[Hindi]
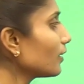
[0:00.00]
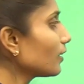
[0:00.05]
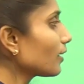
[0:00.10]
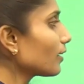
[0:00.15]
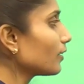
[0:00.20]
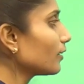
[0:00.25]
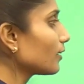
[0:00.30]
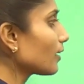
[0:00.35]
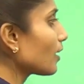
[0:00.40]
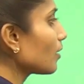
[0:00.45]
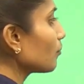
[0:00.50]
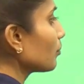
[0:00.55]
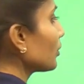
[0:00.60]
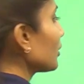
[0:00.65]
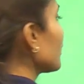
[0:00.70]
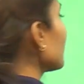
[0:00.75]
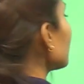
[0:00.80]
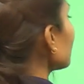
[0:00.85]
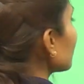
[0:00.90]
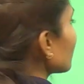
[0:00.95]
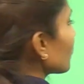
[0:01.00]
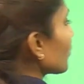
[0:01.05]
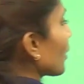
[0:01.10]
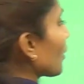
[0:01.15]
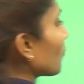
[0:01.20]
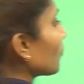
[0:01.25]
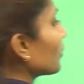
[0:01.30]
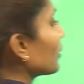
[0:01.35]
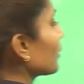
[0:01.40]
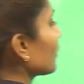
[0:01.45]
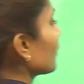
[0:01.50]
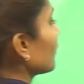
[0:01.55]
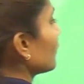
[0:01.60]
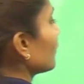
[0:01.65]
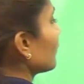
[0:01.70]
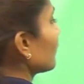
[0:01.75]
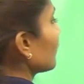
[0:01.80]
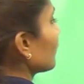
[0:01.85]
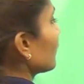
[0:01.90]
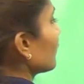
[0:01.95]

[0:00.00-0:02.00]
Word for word: यहाँ पे किस ब्राह्मण ग्रंथ